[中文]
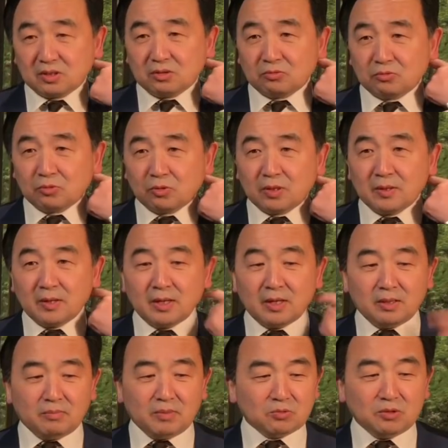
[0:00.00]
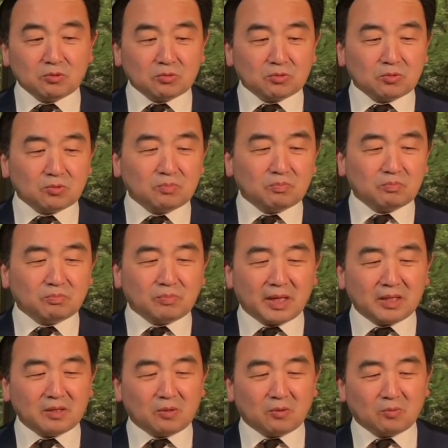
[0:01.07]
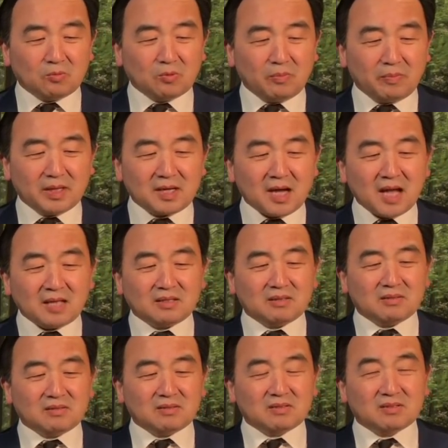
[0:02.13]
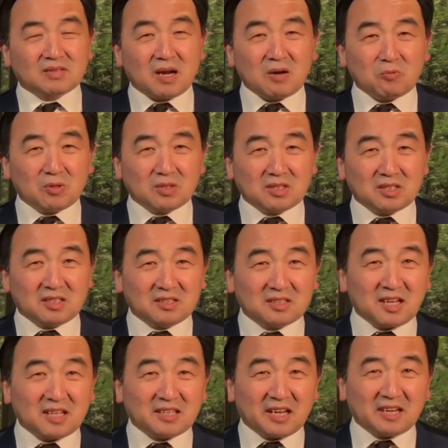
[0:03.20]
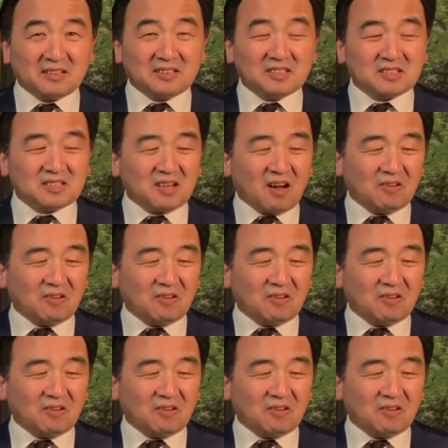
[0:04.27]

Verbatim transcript: 就是说，民众中没有，我没看。当然，我个人看电影也少，